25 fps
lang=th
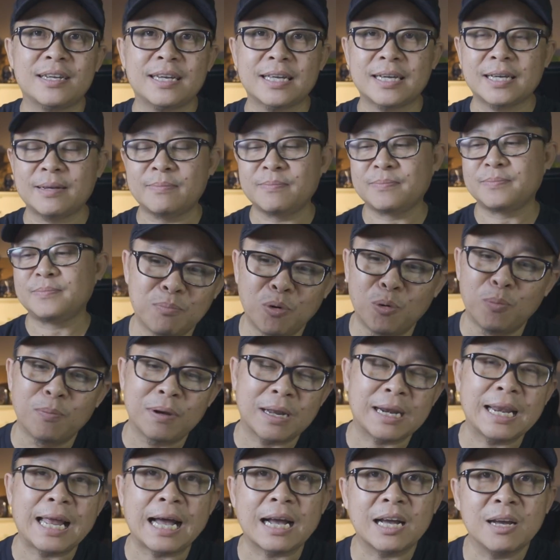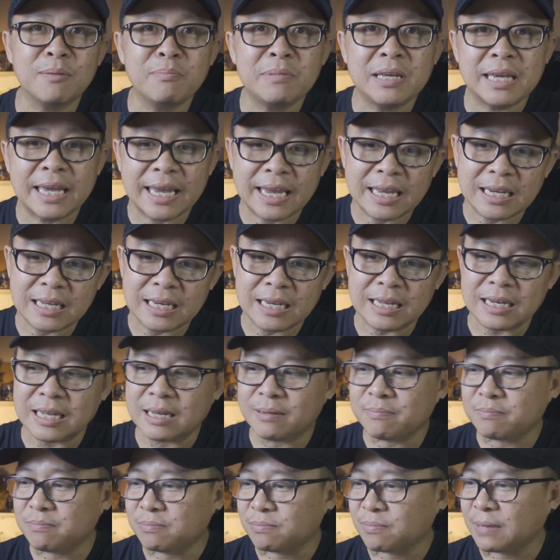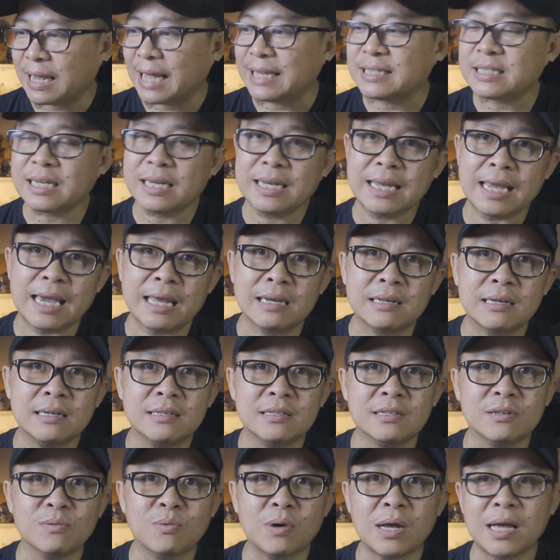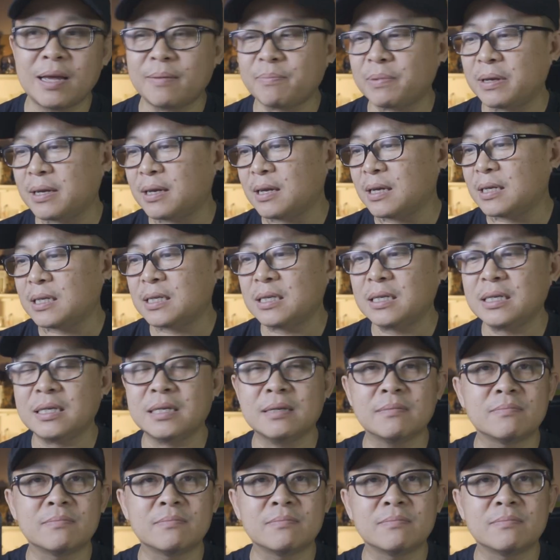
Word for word: นะครับ ปุ่มหลักๆก็มีแค่นี้นะครับ การใช้งานก็ถือว่าเป็นอะไรที่